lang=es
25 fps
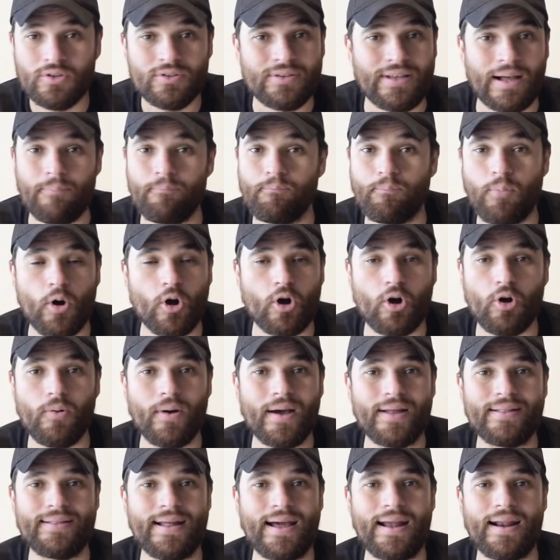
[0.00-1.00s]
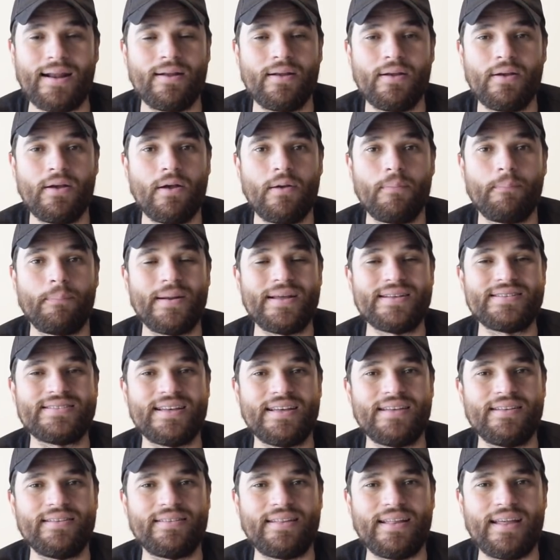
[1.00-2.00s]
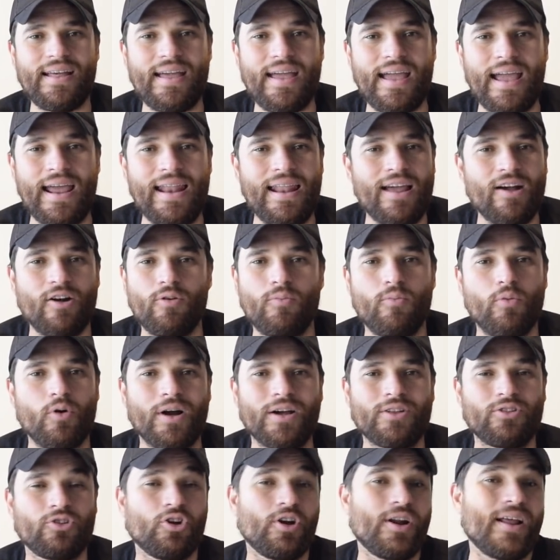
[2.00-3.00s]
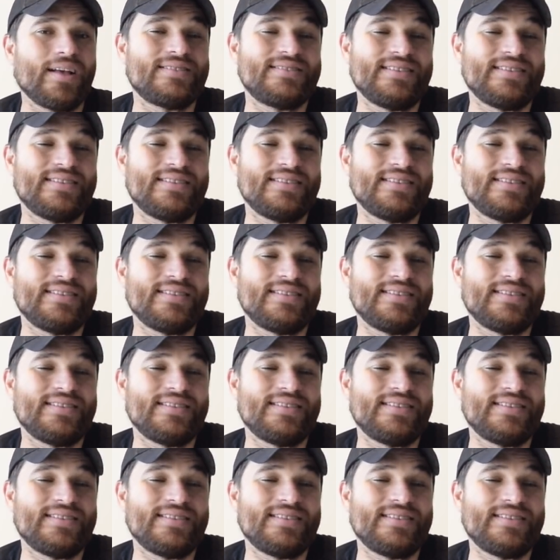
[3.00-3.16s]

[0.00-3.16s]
tampoco va a estar presente en la convocatoria,